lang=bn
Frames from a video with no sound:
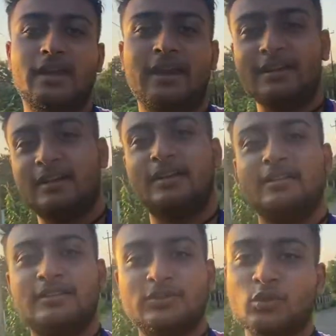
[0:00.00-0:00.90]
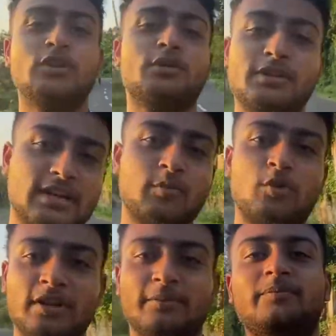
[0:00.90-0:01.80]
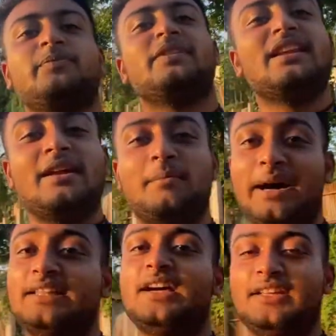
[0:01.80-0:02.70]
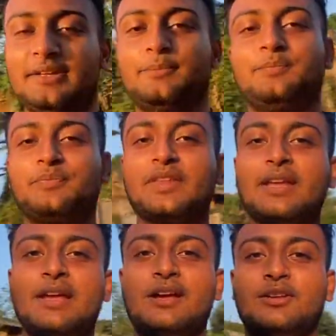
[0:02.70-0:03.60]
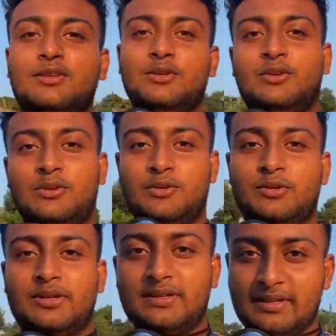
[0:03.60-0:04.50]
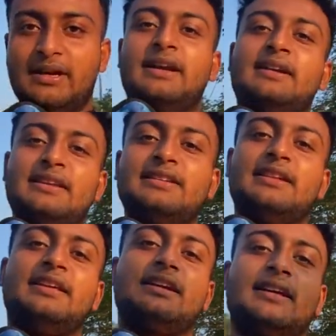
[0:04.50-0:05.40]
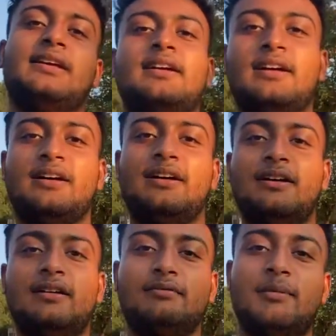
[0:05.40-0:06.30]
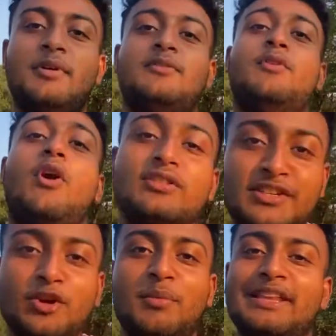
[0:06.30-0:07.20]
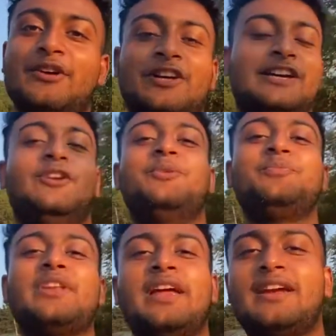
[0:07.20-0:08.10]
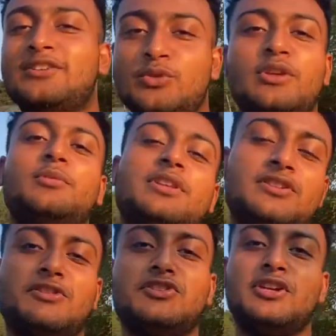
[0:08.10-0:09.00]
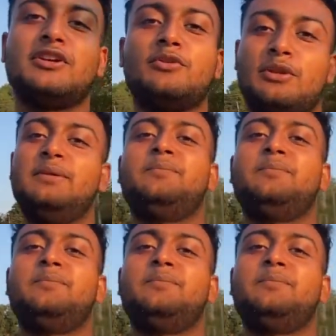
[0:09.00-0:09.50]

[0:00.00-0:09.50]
এটা স্টোরি তোমাদেরকে বলি বাধা নিয়ে তো কারেন্টলি যেটা দেখলে আমার ভ্লগস নিয়েও বাধা হয়ে গেল এটা স্টোরি তোমাদের সাথে শেয়ার করি